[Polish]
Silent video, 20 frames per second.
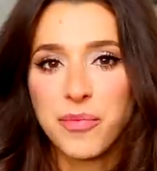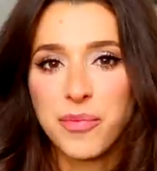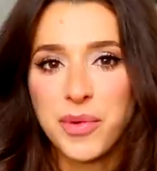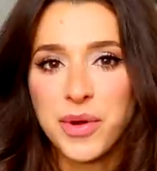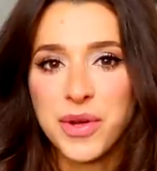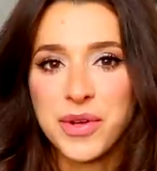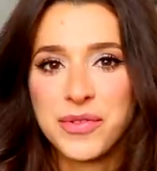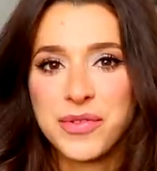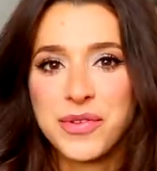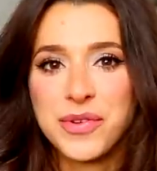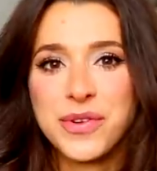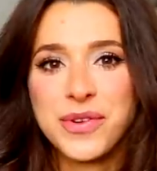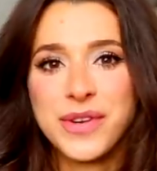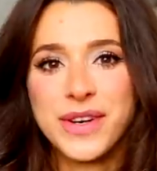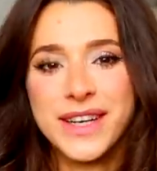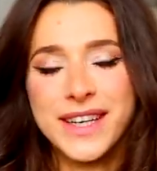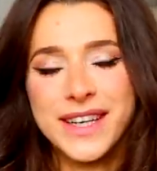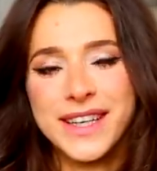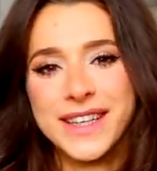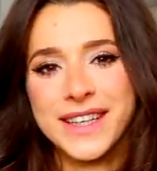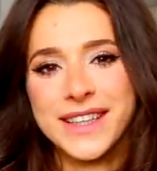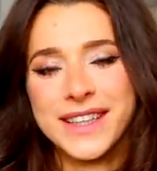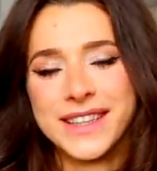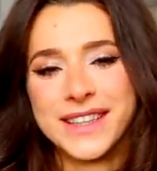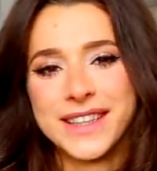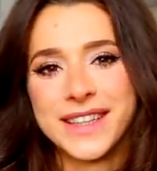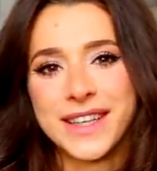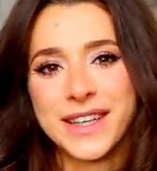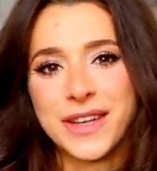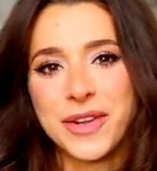wpływu
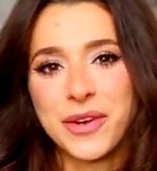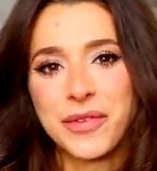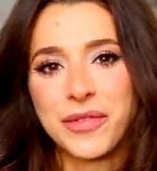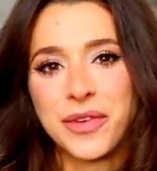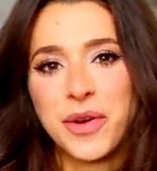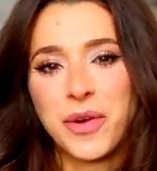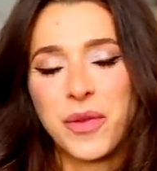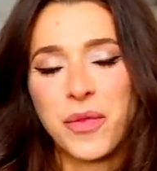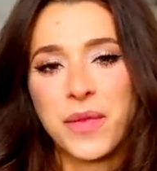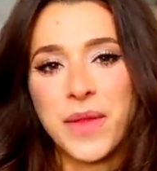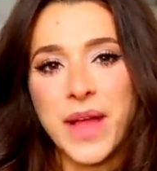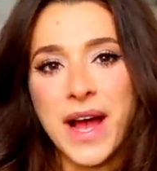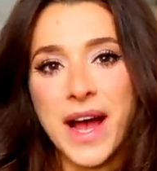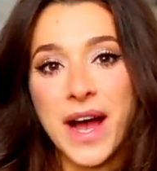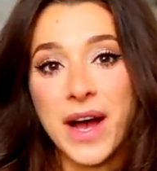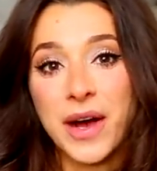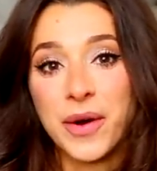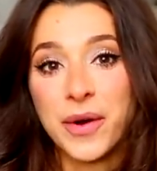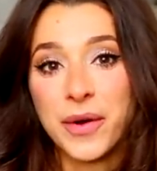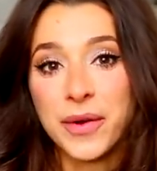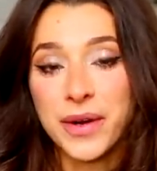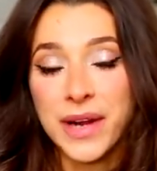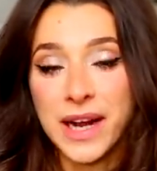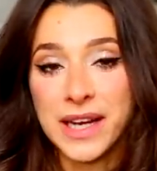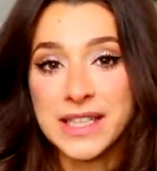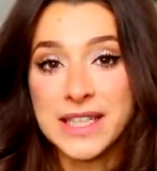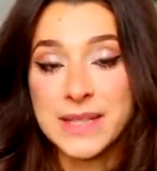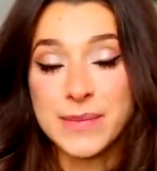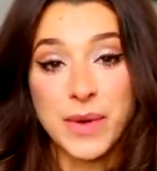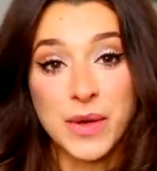e, chlorofilu na
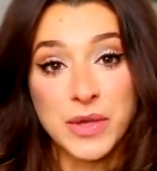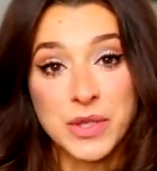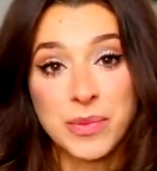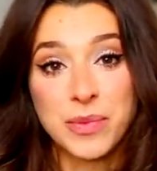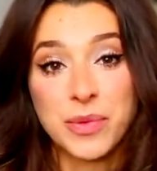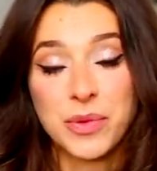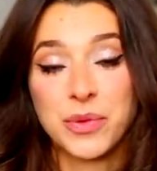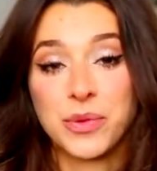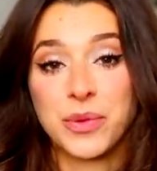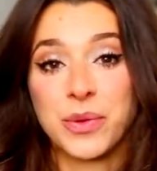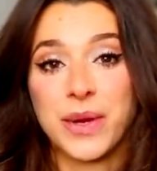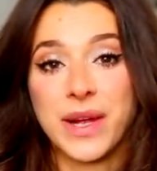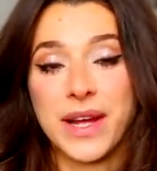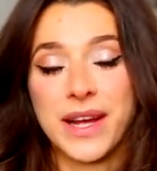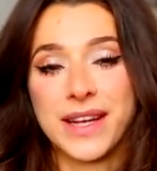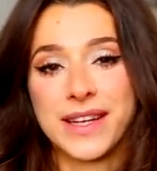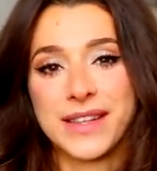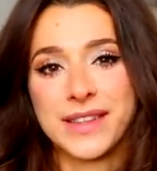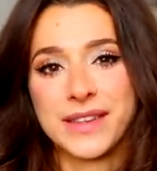organizm osób, które